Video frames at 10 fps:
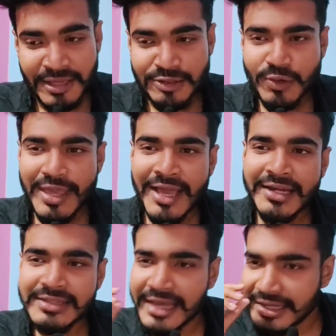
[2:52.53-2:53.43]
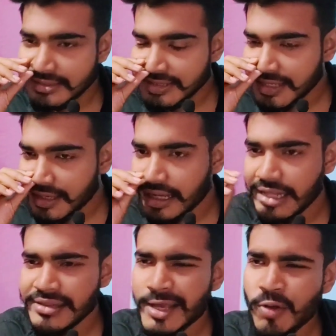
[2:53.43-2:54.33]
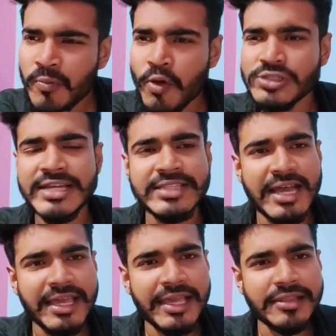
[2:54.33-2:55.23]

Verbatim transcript: তো এখানে দেখাচ্ছে সে খুব মজায় থাকে